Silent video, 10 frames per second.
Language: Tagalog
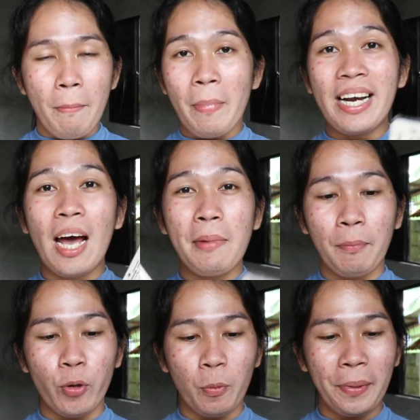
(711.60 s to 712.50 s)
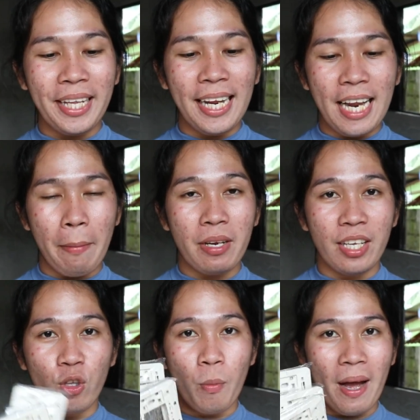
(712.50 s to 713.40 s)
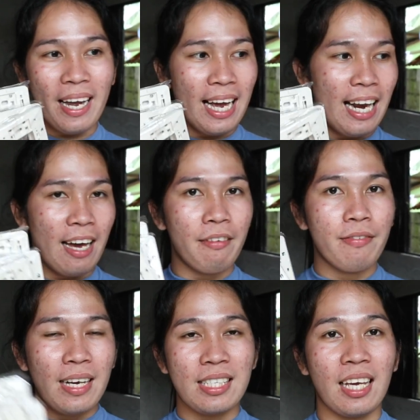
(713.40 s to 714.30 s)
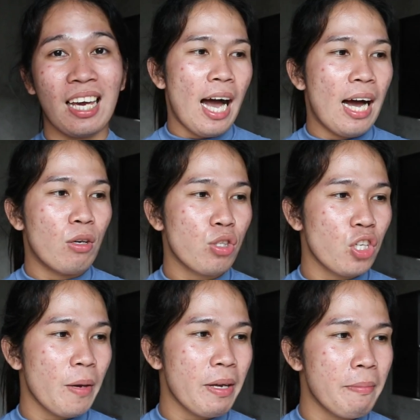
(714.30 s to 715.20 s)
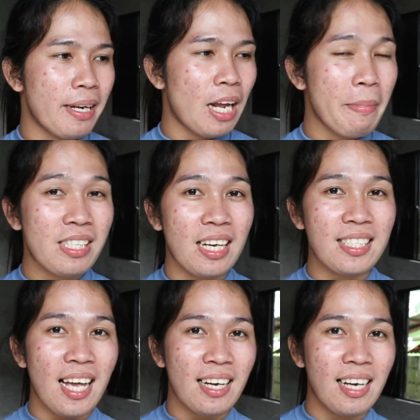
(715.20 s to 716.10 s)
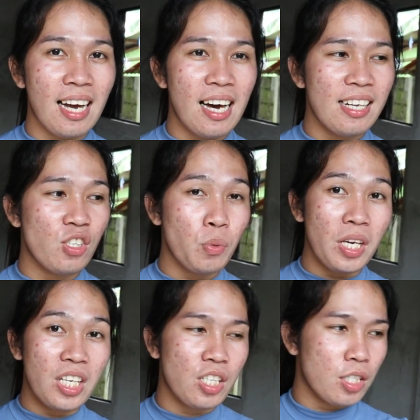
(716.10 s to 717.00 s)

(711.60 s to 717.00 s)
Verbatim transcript: Madami po yung binili namin dito mga kalaw kasi uh, gusto namin madaming saksakan, switch.